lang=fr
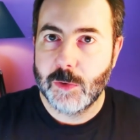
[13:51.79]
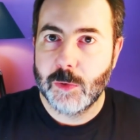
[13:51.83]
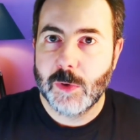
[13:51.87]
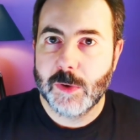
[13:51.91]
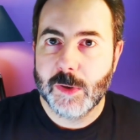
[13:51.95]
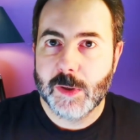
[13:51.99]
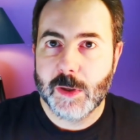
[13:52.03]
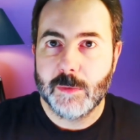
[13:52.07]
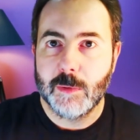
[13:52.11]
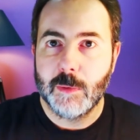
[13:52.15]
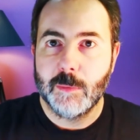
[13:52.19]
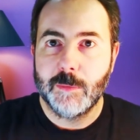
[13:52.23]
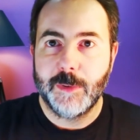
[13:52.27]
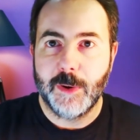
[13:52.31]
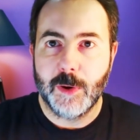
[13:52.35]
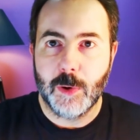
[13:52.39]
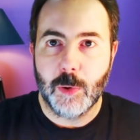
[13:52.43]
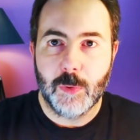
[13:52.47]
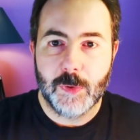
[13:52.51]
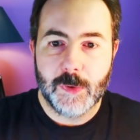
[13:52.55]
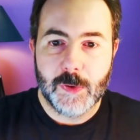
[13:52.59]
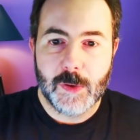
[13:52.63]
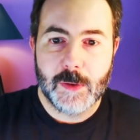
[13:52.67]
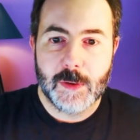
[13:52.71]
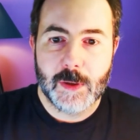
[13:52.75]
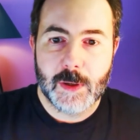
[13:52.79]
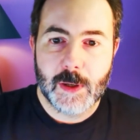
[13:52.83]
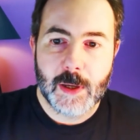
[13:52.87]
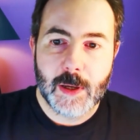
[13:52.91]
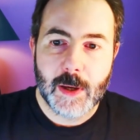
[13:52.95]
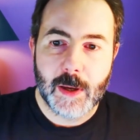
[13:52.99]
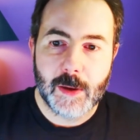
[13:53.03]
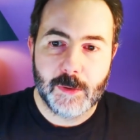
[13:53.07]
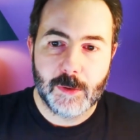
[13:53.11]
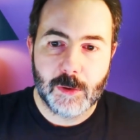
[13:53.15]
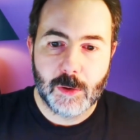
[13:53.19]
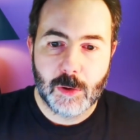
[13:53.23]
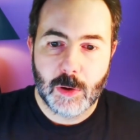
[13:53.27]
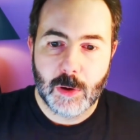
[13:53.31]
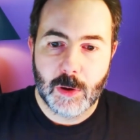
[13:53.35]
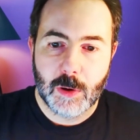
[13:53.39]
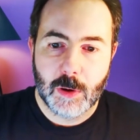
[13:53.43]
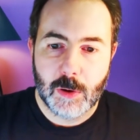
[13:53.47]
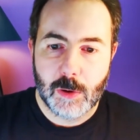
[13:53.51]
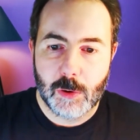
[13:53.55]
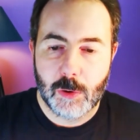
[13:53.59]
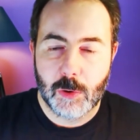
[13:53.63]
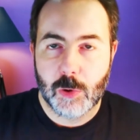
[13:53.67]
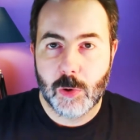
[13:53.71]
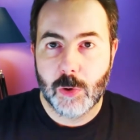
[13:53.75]
eux Est-ce qu'ils vont me phagocyter Est-ce
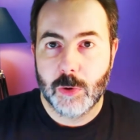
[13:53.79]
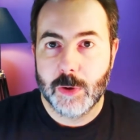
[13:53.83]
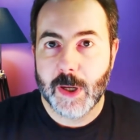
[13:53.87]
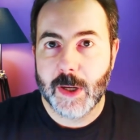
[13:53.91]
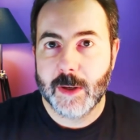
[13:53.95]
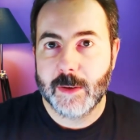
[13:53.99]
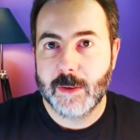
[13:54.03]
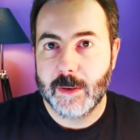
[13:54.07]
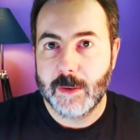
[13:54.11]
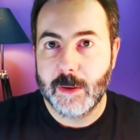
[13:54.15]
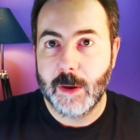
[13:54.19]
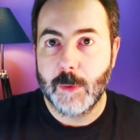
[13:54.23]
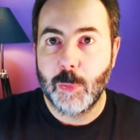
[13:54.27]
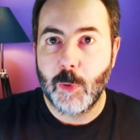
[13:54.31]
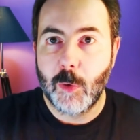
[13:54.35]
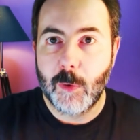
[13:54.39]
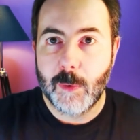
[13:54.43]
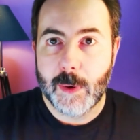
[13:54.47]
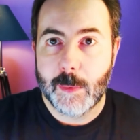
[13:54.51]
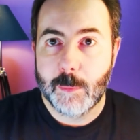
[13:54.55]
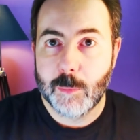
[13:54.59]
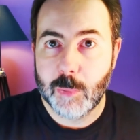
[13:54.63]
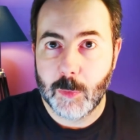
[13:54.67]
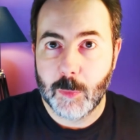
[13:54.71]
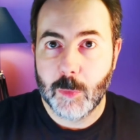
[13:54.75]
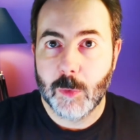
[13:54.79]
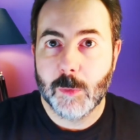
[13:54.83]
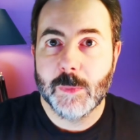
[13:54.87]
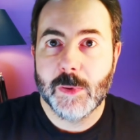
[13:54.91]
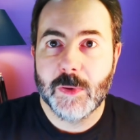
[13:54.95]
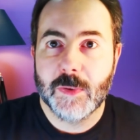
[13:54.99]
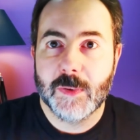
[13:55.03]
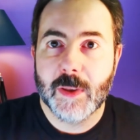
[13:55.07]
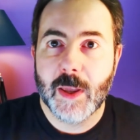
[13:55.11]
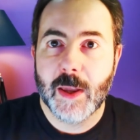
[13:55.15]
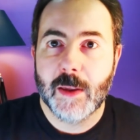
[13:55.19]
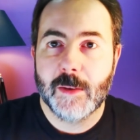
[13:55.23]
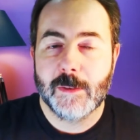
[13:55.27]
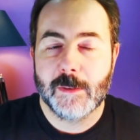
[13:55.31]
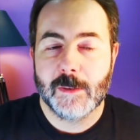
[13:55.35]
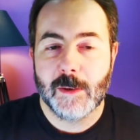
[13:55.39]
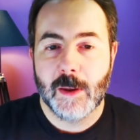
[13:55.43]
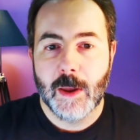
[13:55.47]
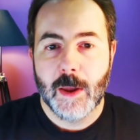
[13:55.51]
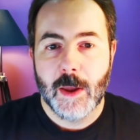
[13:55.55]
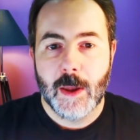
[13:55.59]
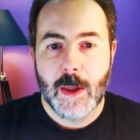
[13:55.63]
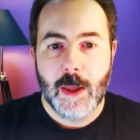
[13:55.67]
que le Cloud Act est un problème pour mon business